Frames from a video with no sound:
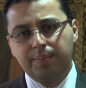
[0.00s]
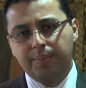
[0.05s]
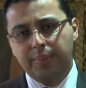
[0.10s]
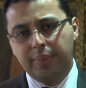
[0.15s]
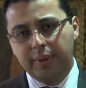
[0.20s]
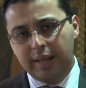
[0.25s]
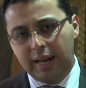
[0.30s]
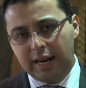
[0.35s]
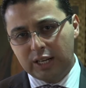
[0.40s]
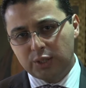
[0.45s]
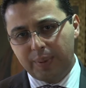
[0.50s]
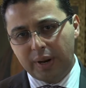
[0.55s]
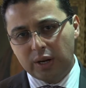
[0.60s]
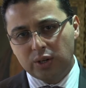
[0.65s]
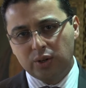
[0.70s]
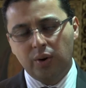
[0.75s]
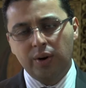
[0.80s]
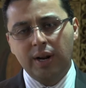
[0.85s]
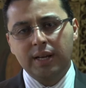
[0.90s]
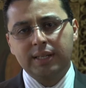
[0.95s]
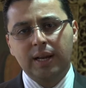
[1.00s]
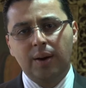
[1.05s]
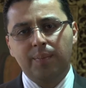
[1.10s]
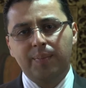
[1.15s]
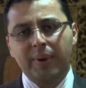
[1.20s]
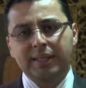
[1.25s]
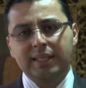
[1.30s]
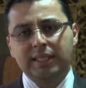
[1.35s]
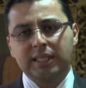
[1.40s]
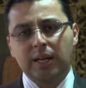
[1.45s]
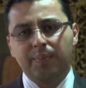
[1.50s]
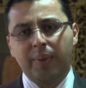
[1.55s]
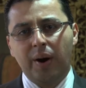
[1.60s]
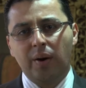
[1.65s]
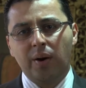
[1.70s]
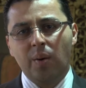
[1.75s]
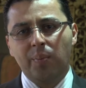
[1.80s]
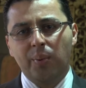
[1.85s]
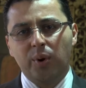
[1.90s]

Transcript: de las personas que han participado en el